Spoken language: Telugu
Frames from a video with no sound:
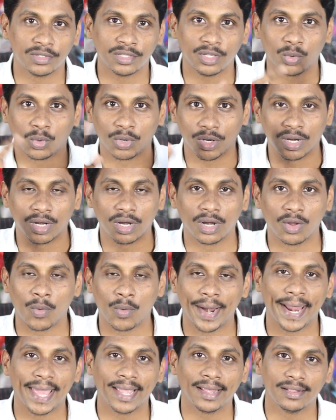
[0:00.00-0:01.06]
ఇస్తుంది ఒకటి ఏంటంటే
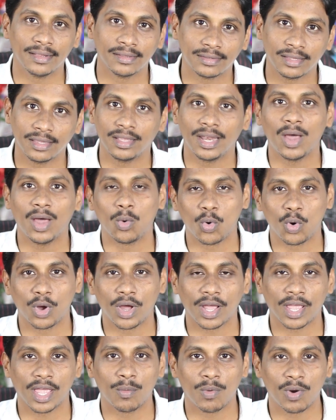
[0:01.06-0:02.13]
వైడ్ యాంగిల్ ఇస్తుంది ఇలా
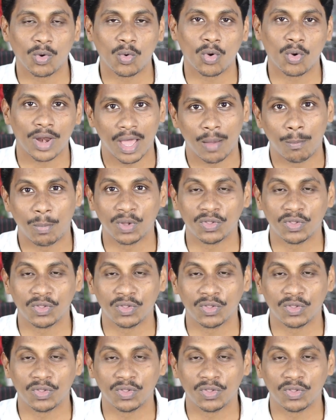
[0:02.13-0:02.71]
ఒక్కొక్క కెమెరా ఒక్కొక్కలా